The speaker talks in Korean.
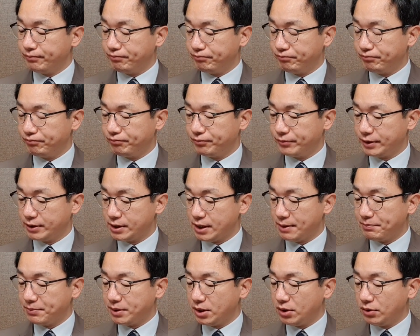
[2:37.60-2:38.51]
음,
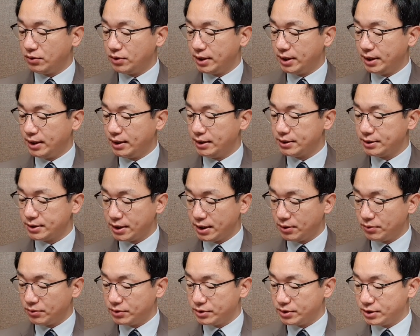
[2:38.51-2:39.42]
3개월 내
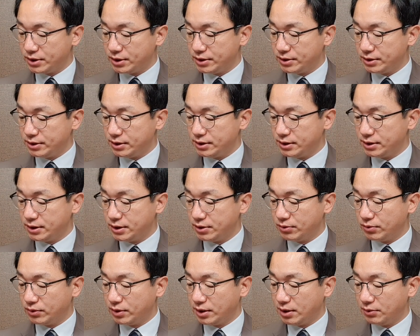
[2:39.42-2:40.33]
최고치를
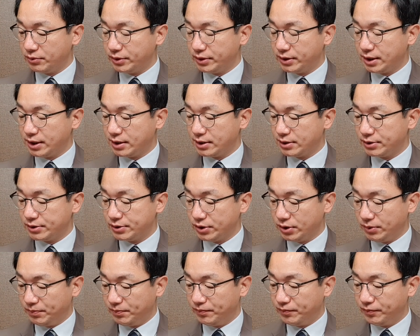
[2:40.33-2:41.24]
기록을 하고 있다는
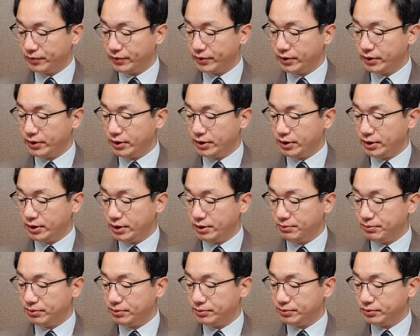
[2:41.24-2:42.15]
점,
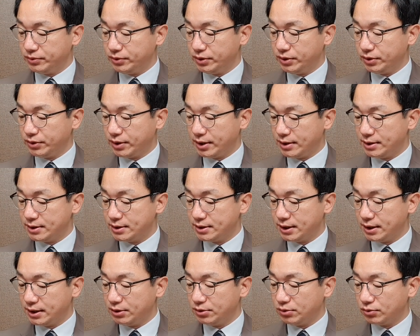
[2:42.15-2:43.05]
이 부분이
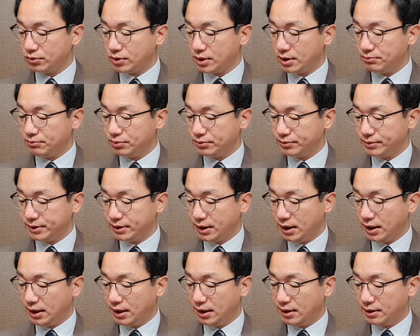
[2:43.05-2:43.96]
굉장히 독특한
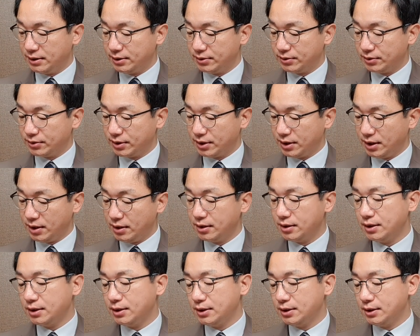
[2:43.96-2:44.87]
부분이다.
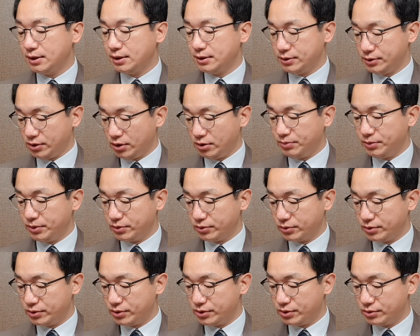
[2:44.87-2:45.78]
이렇게
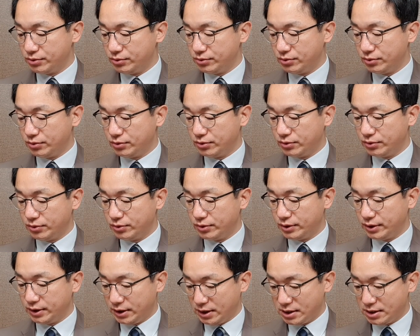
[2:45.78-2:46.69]
설명드릴 수
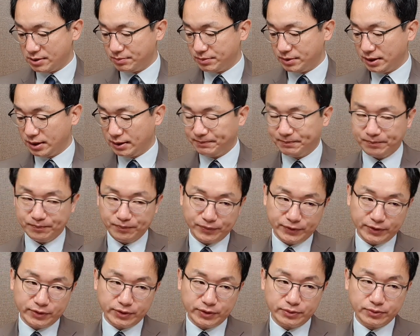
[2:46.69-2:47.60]
있겠습니다.
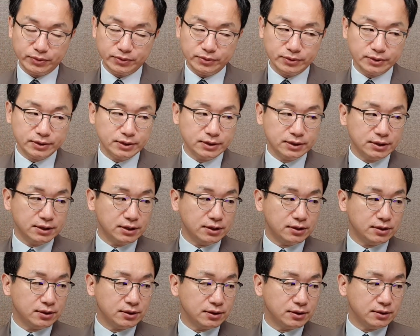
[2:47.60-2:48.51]
그리고
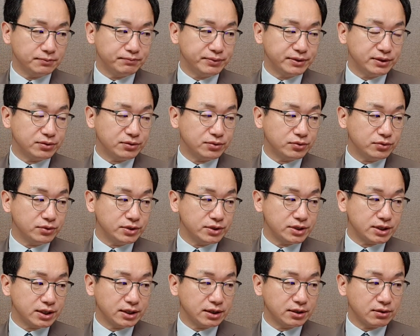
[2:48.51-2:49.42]
어, 비트코인
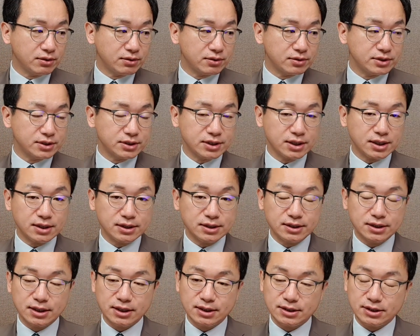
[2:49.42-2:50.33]
시장이 떨어지자
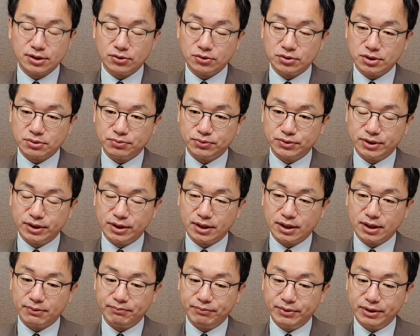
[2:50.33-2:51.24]
이게 현재
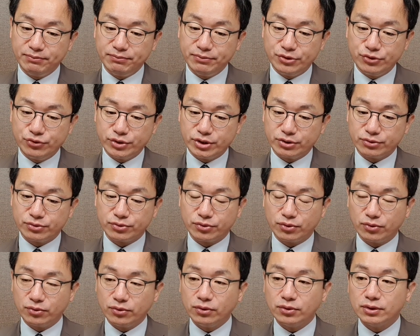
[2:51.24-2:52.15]
분위기가 민
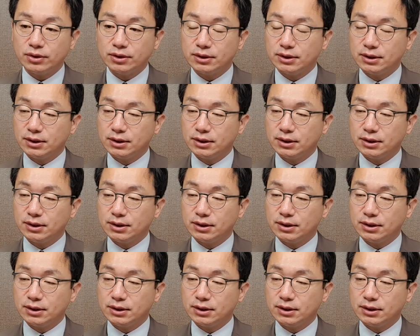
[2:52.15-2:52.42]
주식으로